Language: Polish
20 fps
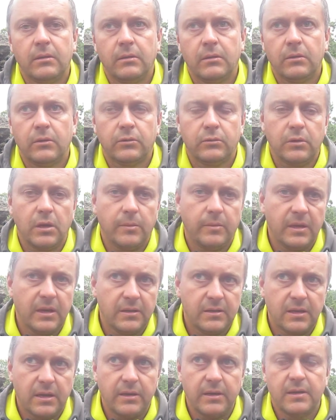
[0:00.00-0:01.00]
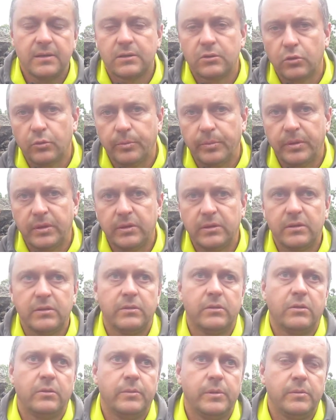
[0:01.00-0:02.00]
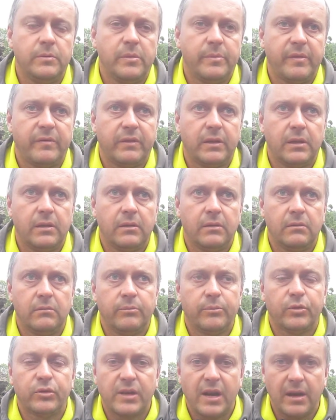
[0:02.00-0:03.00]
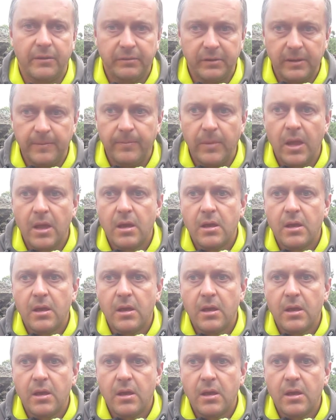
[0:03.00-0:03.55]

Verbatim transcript: e, gotujemy jedzenie, zupy, robimy pewne potrawy.